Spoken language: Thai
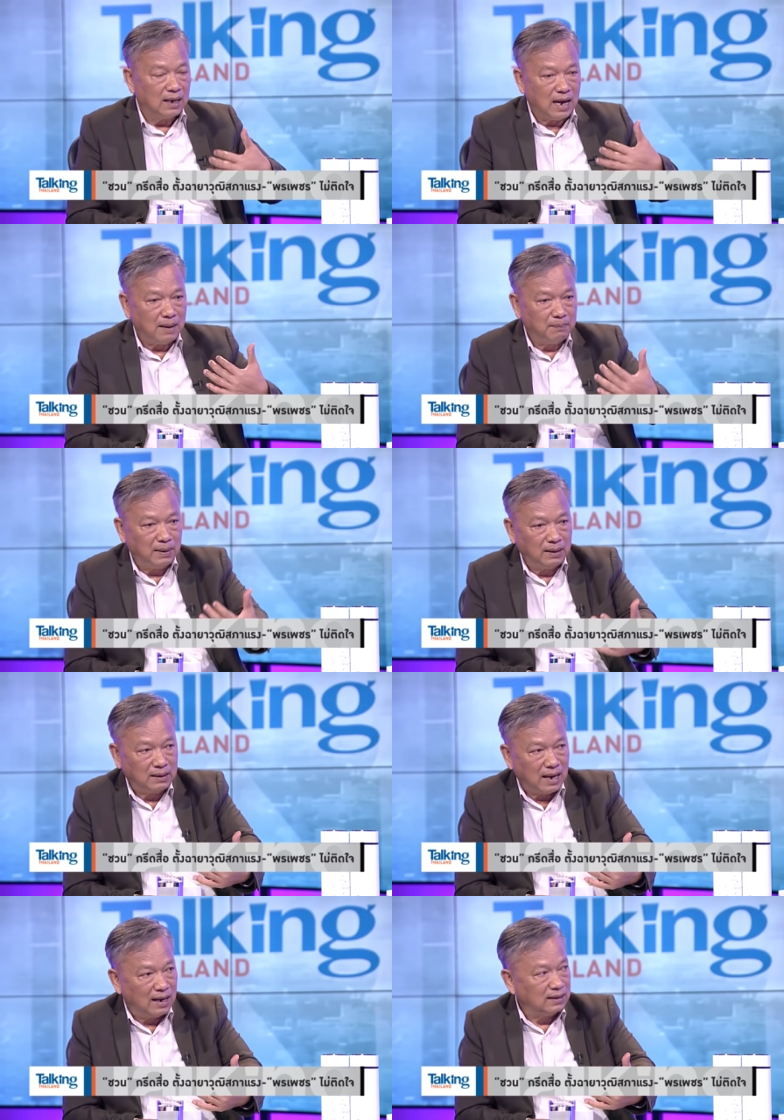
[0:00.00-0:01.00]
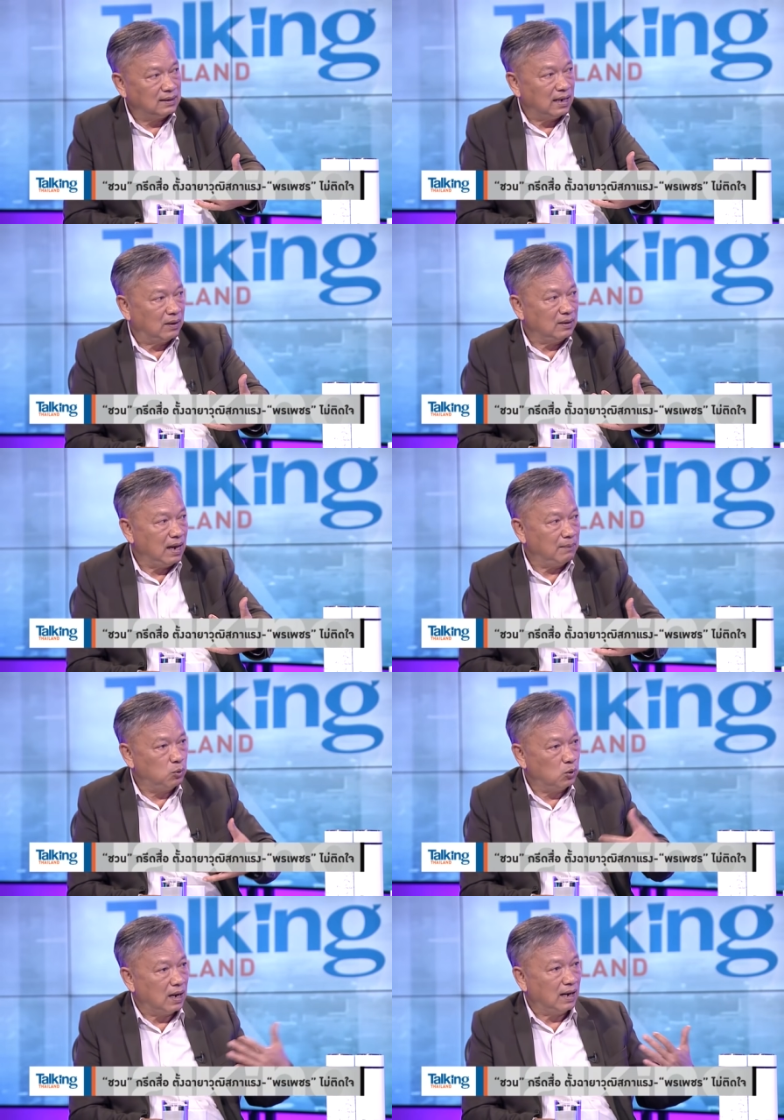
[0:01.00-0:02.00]
การเป็นการลักษณะของการ
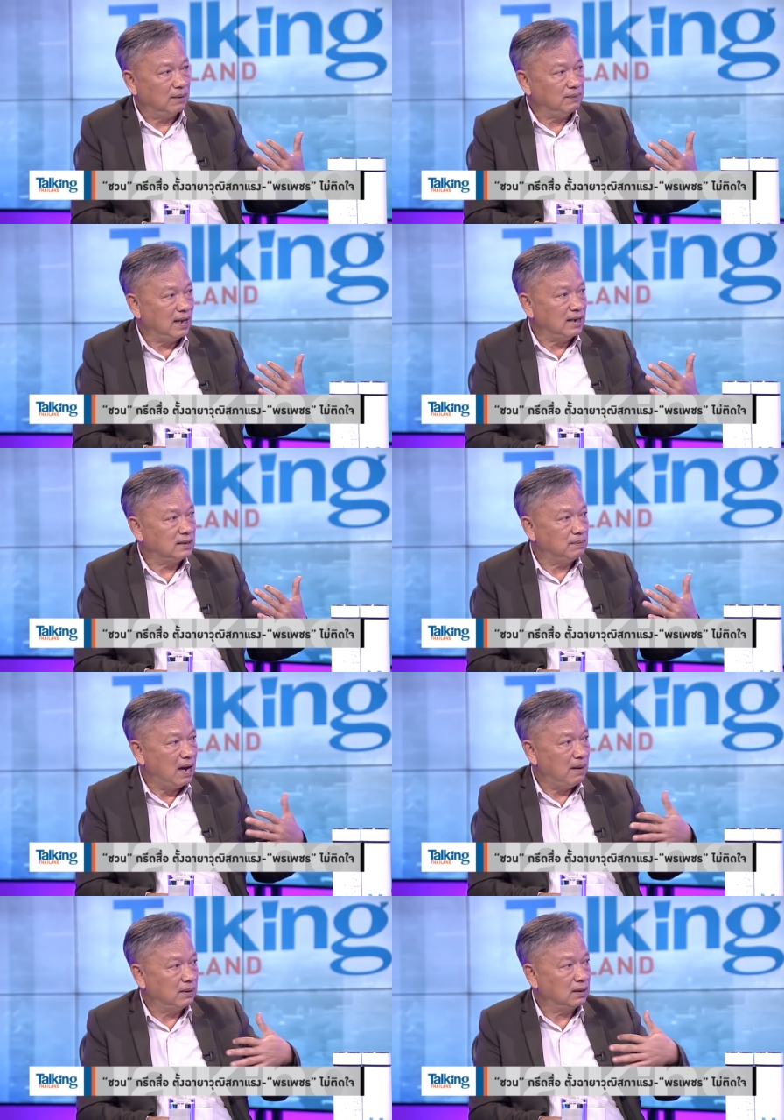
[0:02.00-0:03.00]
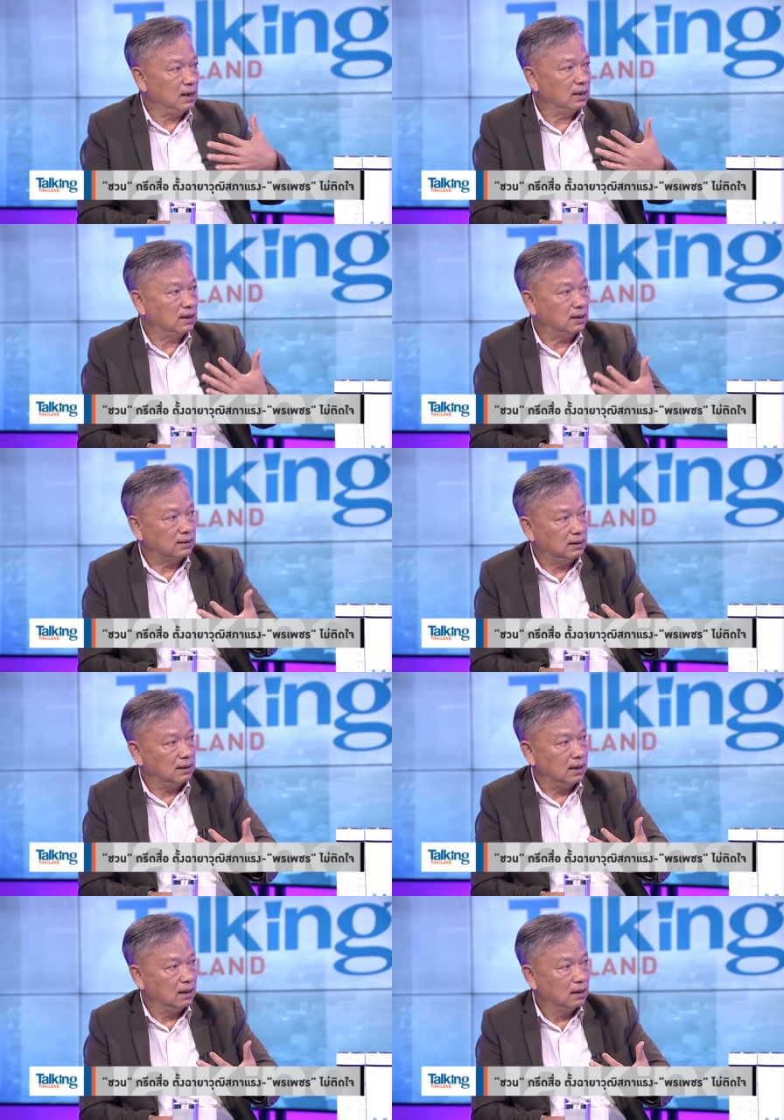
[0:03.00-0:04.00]
ผูกขาดอำนาจในสภา มันก็เลยเกิดขึ้น
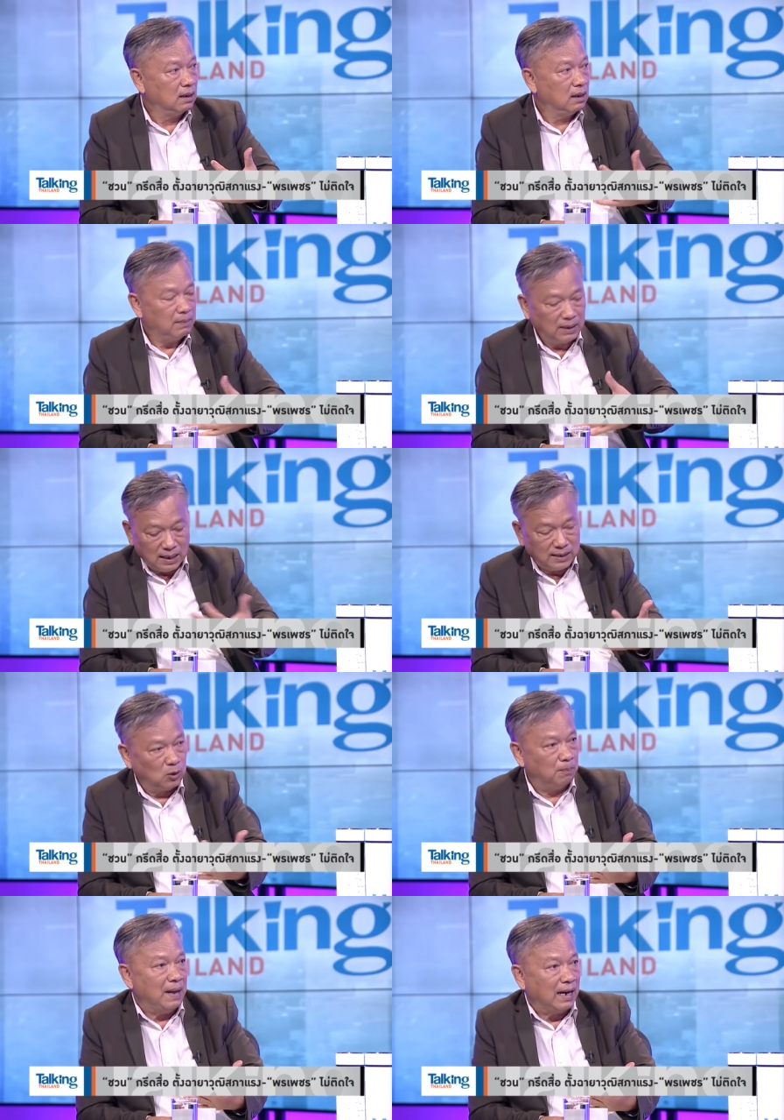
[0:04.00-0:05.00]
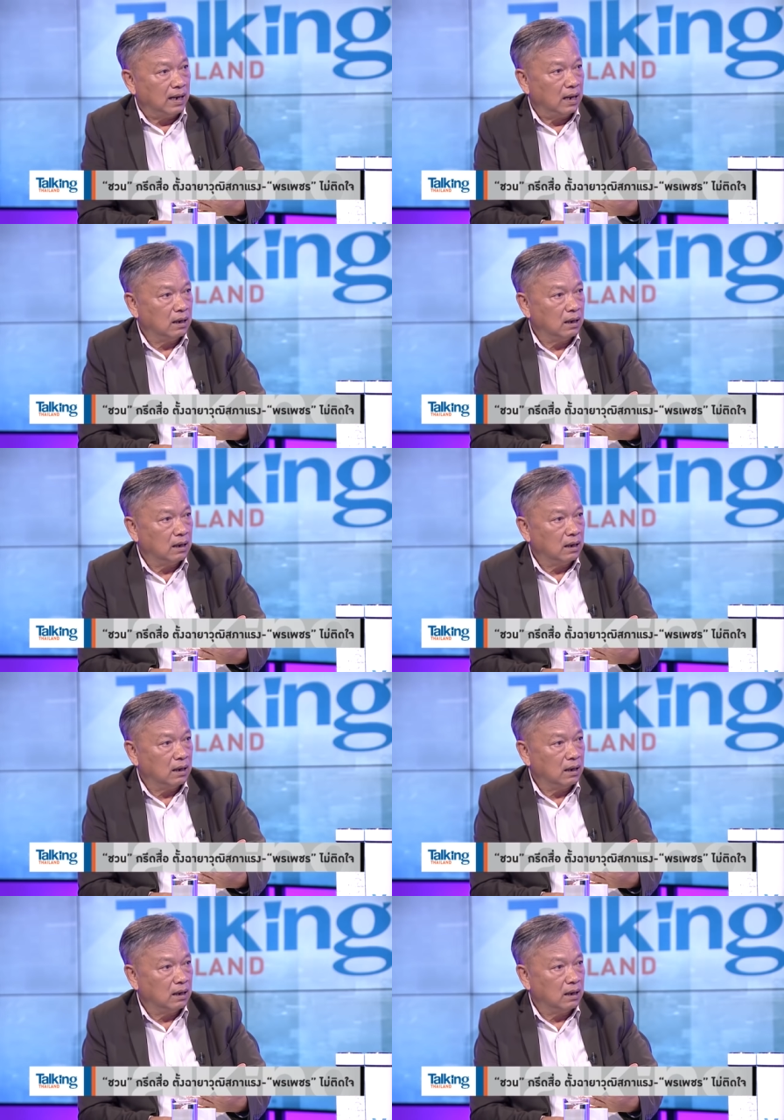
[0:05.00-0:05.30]
ไง มันก็เลยจมปลักไง